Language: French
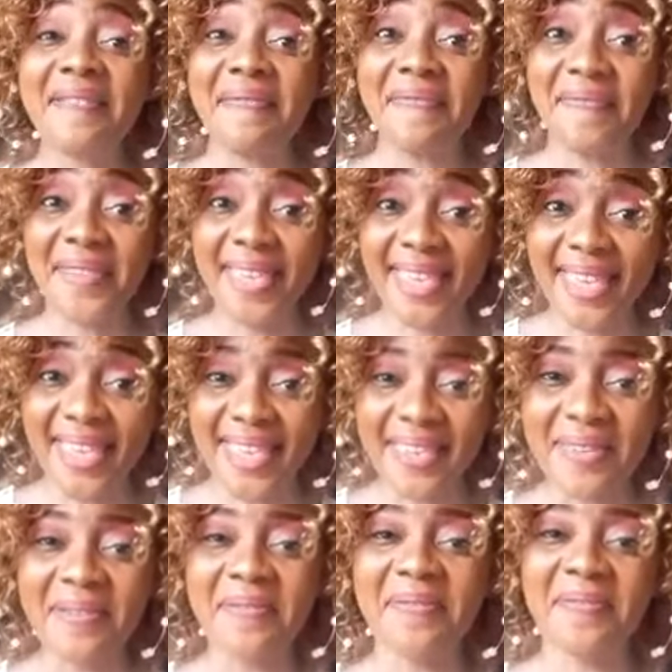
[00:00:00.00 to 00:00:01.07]

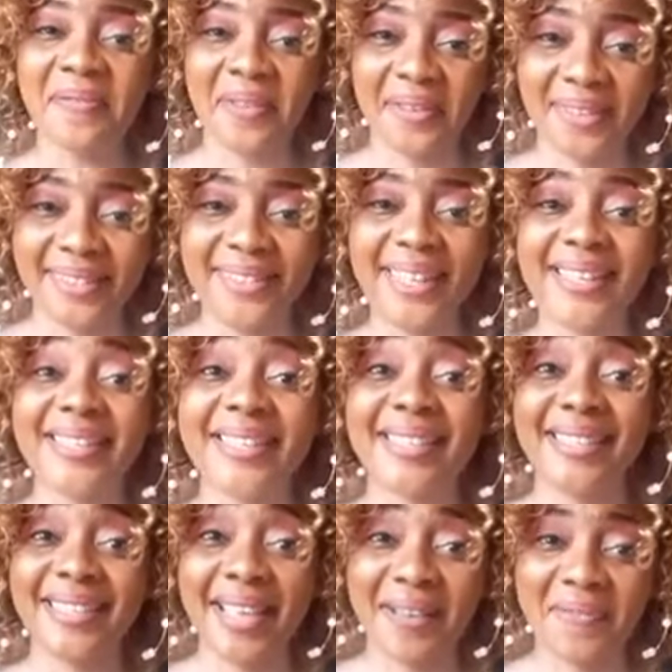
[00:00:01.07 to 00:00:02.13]
Vivre, c'est
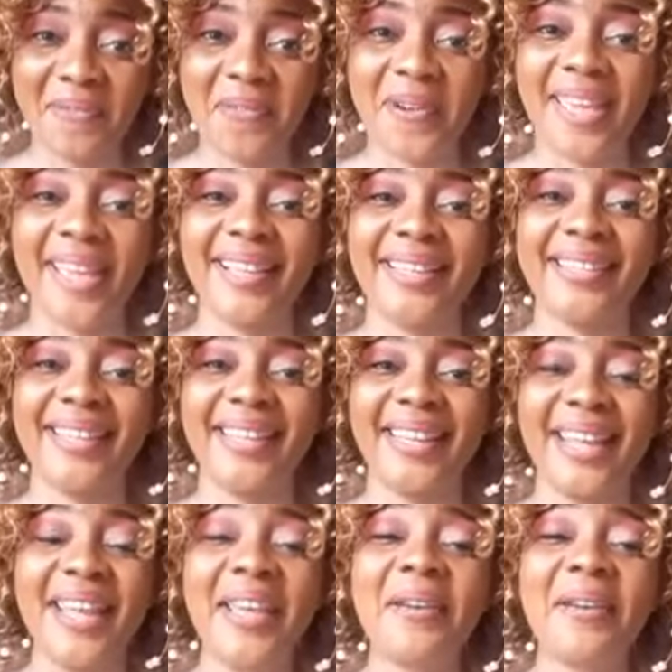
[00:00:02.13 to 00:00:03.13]
ça, voyager.